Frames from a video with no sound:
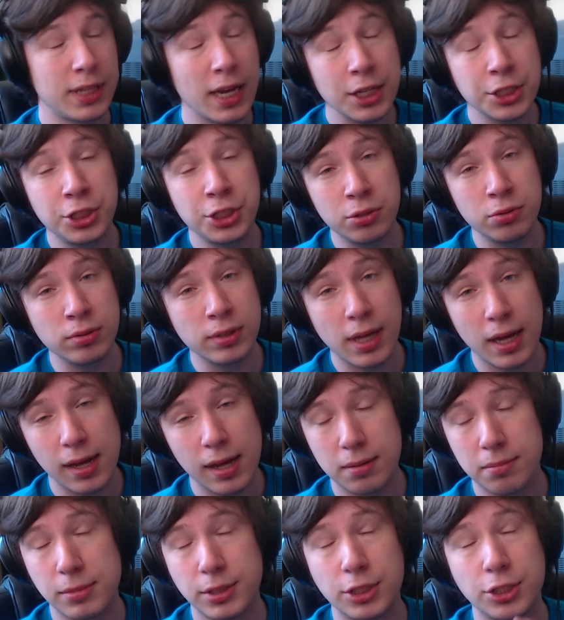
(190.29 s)
Jak się
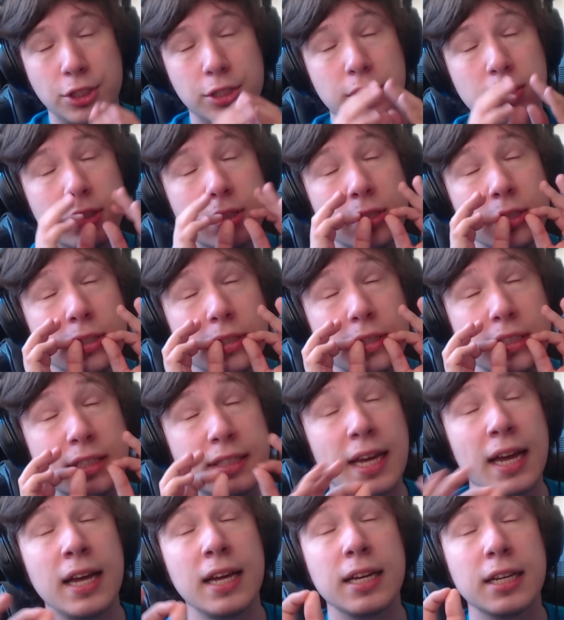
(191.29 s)
uda, będziecie
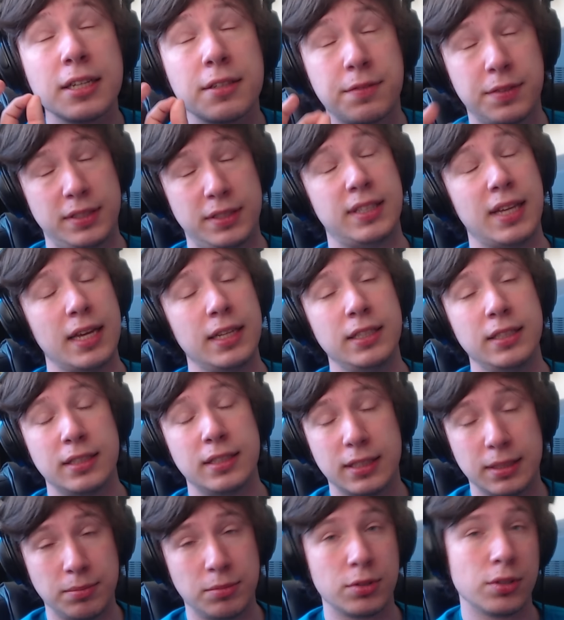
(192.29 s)
zachwyceni
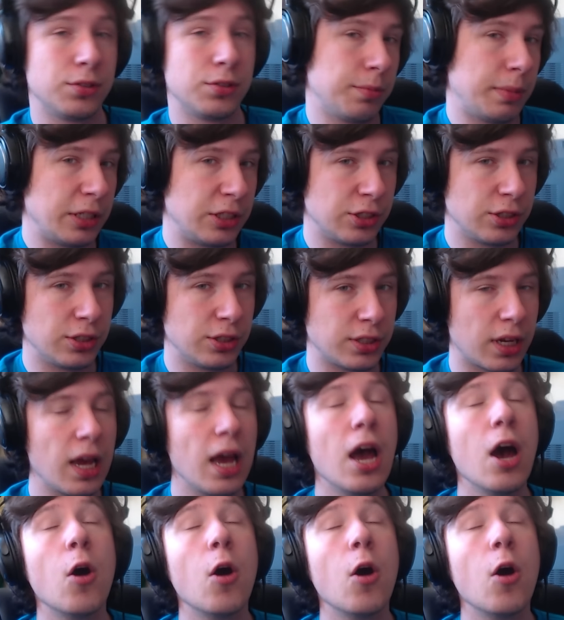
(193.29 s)
tym, co zobaczycie.